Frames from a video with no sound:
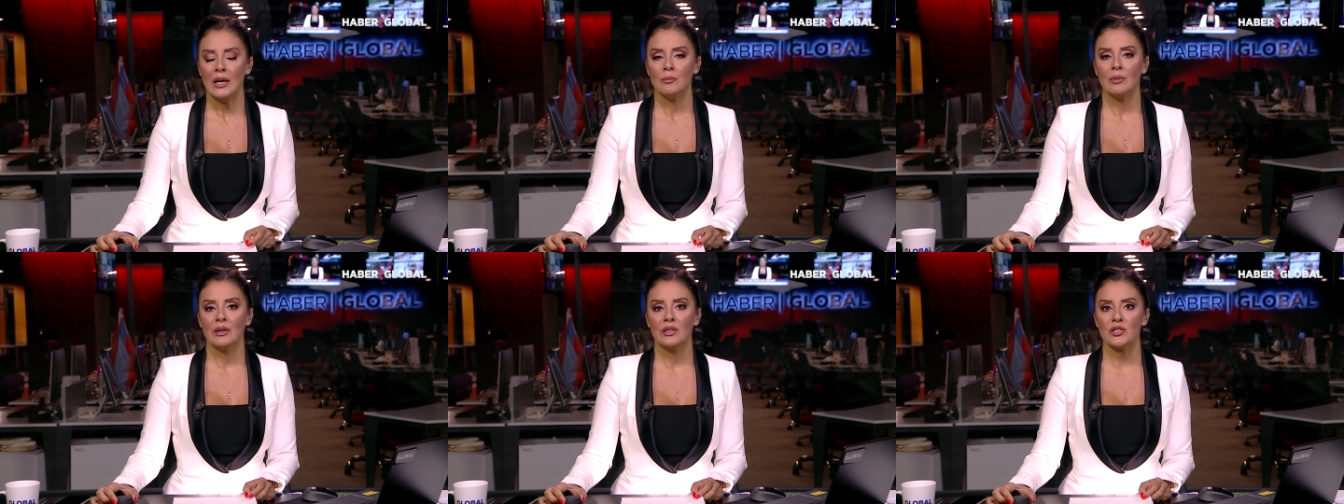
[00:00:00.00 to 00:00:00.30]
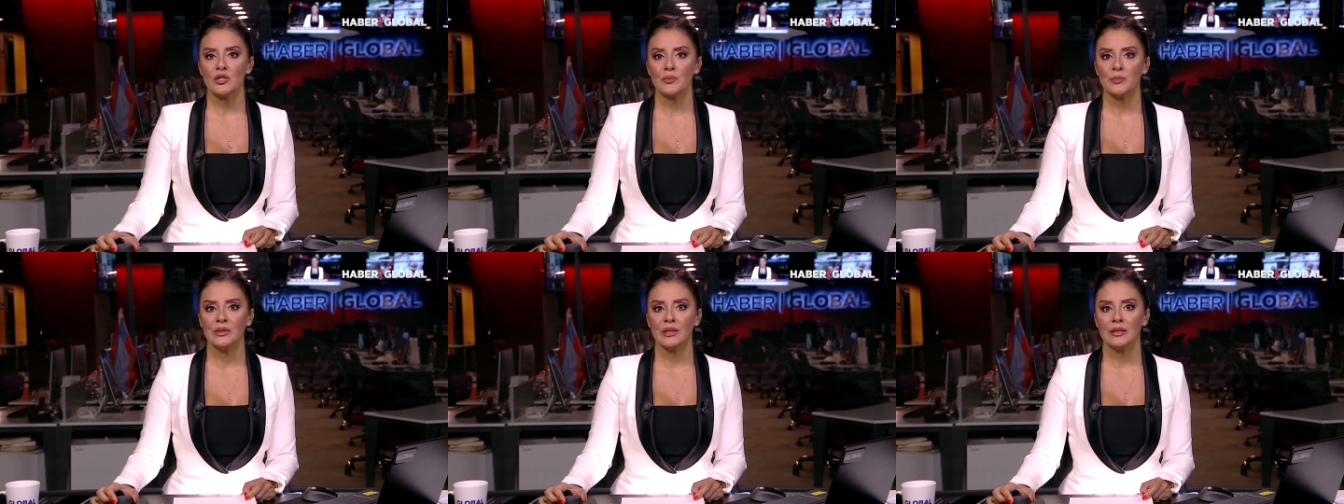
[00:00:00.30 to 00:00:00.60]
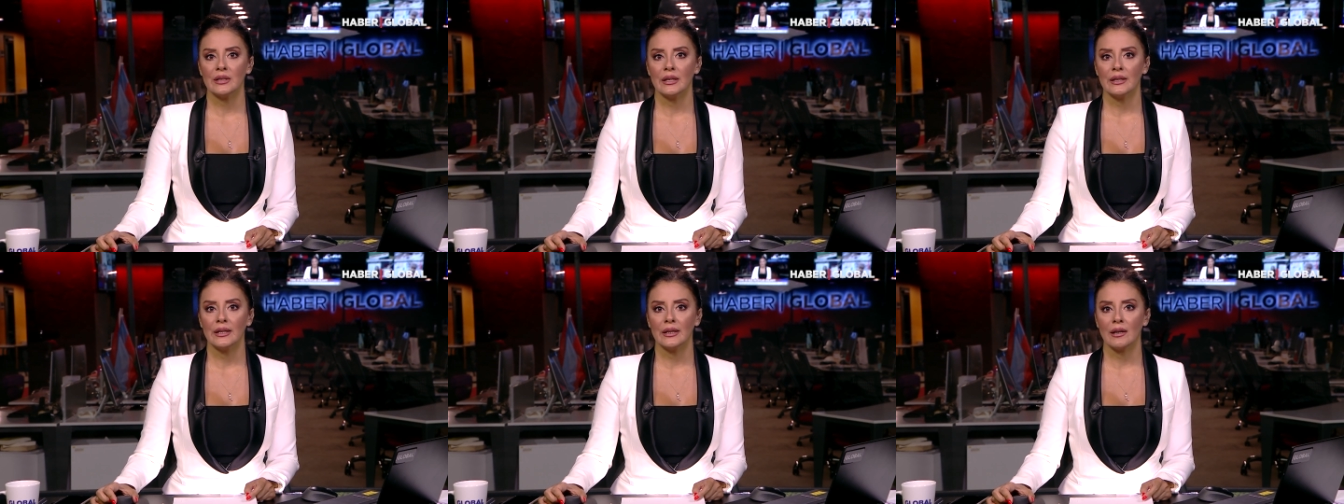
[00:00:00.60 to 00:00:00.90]
Barış
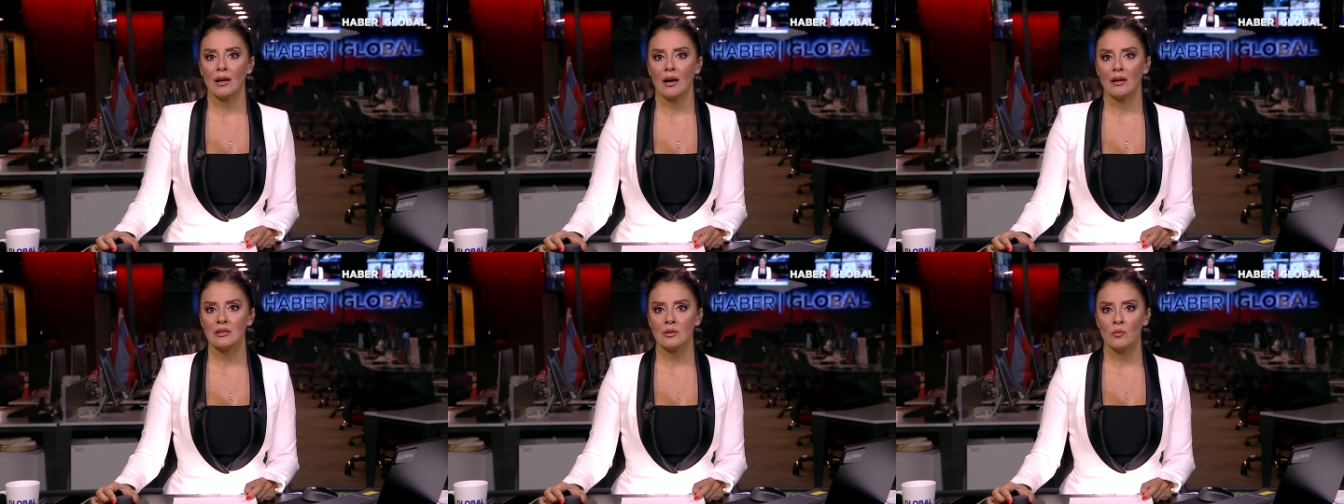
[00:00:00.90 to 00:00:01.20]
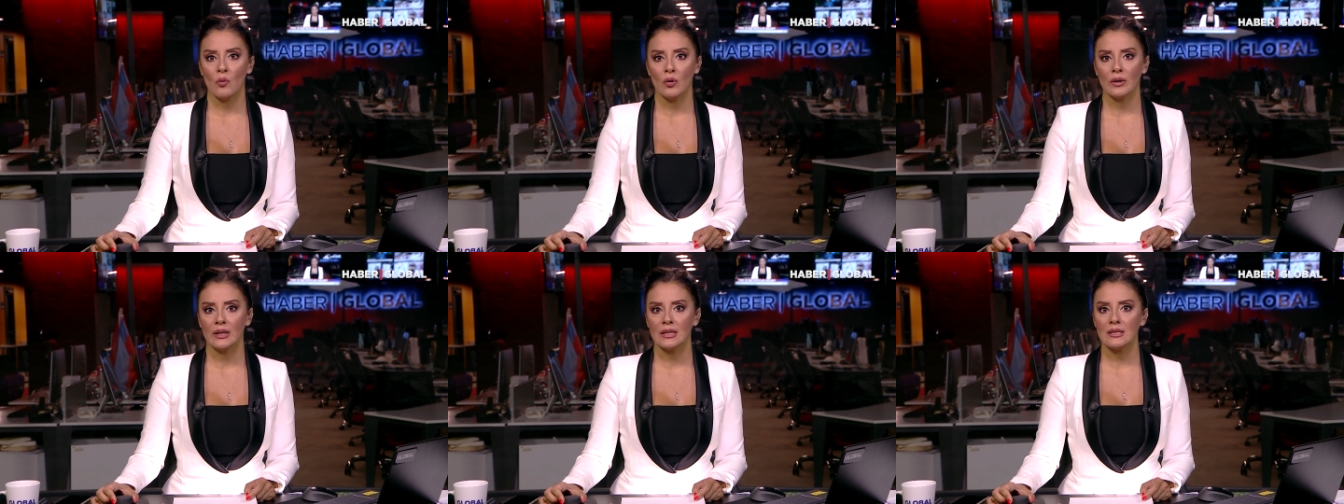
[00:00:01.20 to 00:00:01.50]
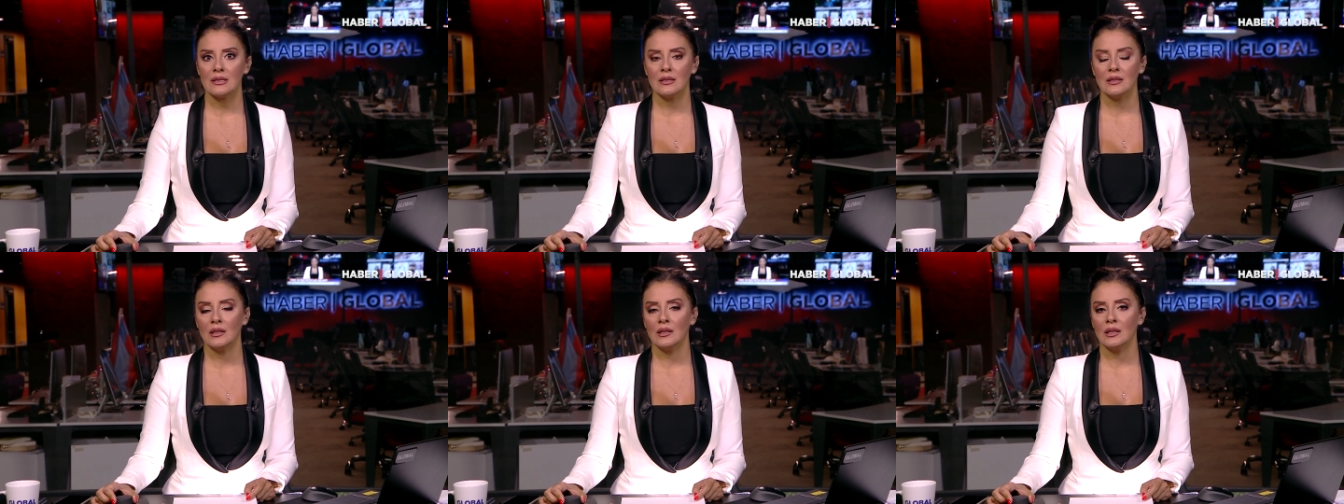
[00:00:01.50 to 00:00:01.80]
Pınarı Harekatı
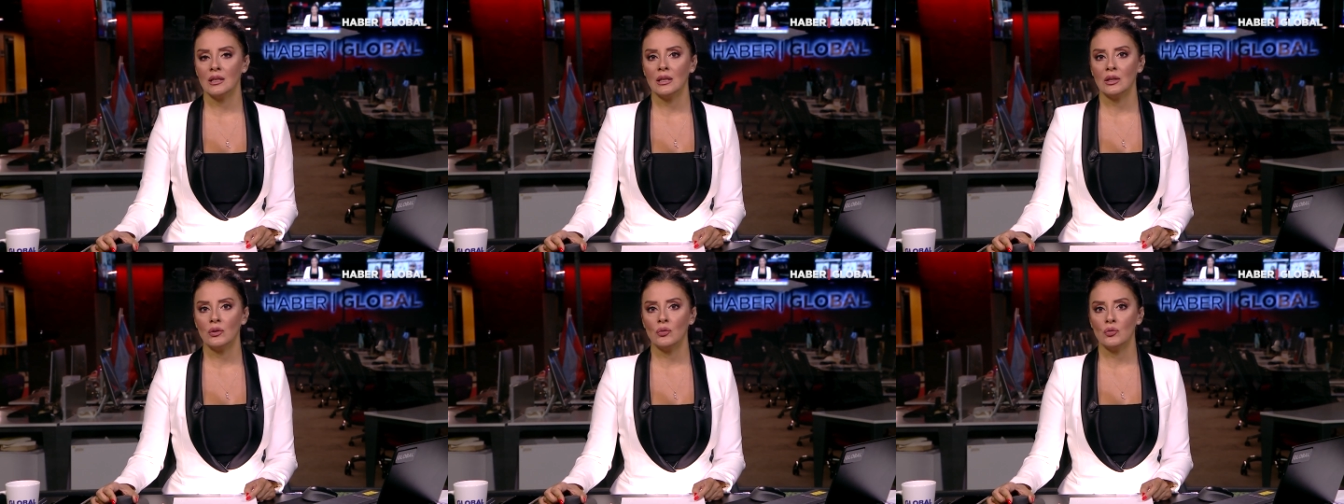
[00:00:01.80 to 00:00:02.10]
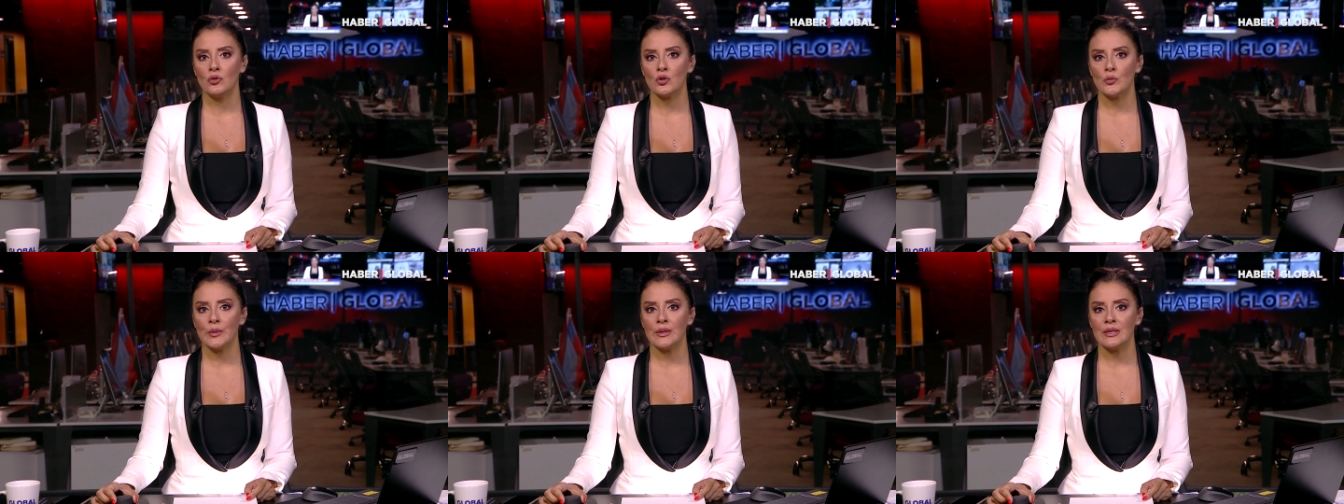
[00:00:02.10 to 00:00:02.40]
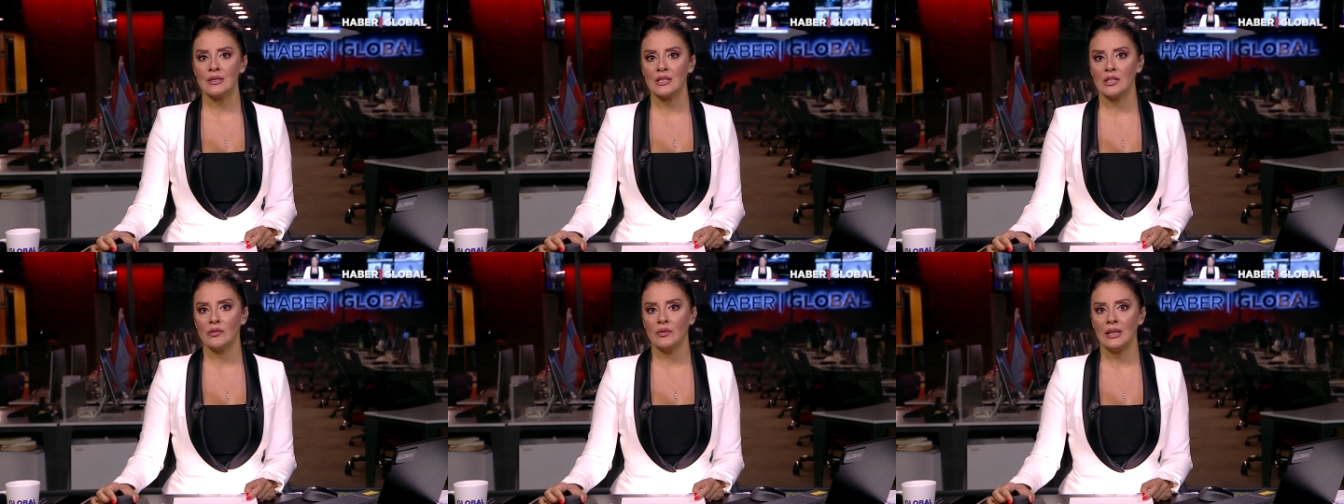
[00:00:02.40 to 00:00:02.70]
bölgesindeki 200 bin
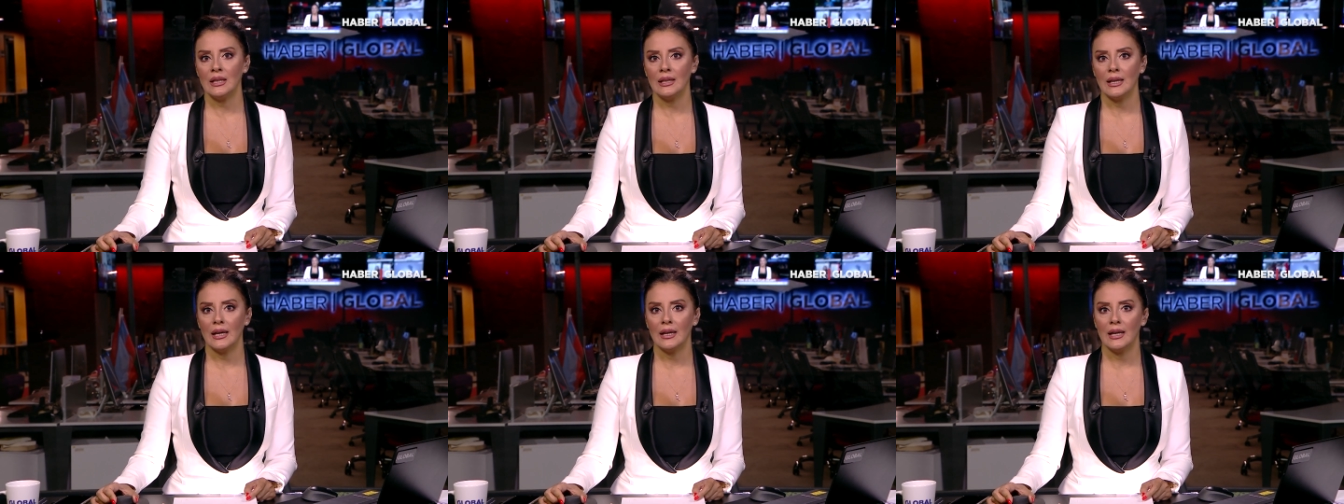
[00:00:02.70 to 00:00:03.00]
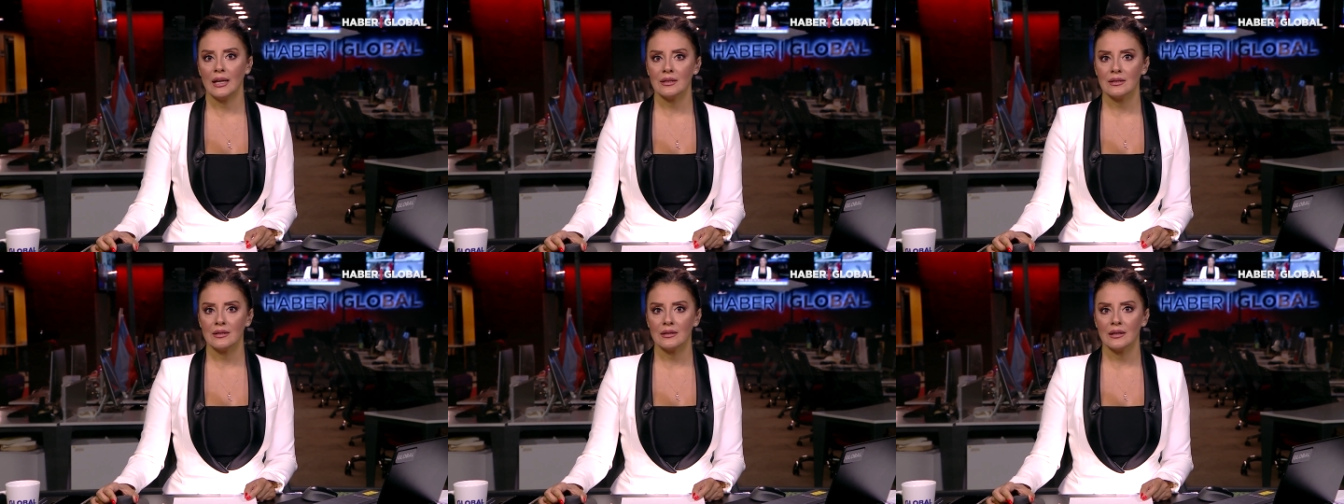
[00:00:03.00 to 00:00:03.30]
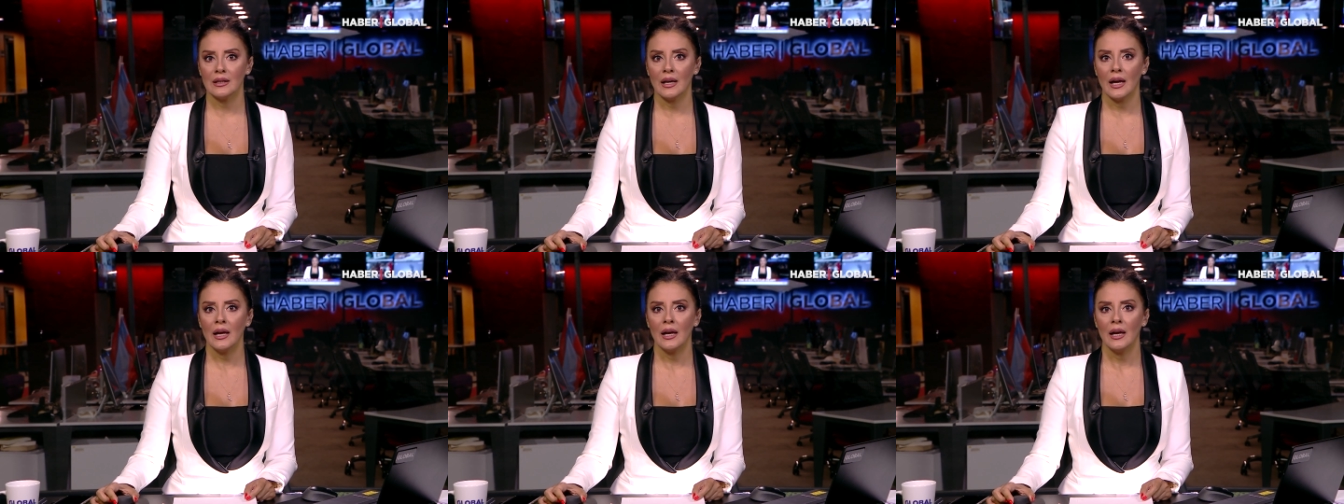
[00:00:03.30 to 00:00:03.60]
sivil
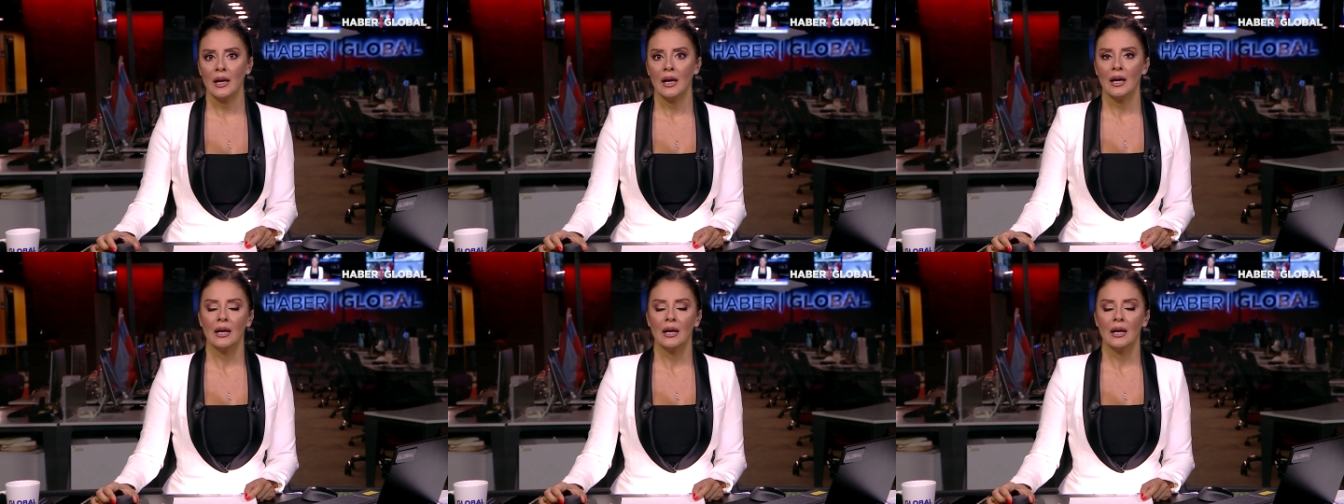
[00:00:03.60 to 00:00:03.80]
elektriğe,